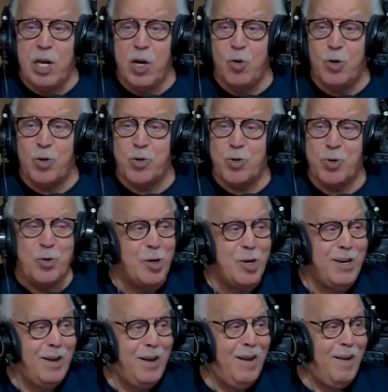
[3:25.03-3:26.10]
اللي ورجوك
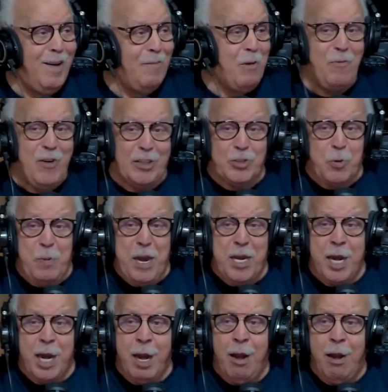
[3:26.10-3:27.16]
ما فقتش
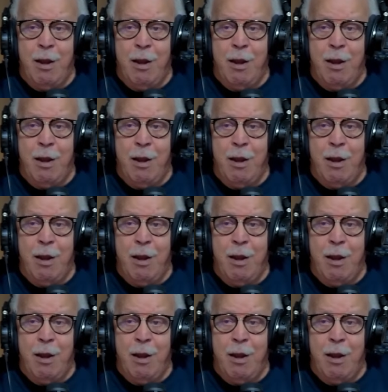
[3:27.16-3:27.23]
بيه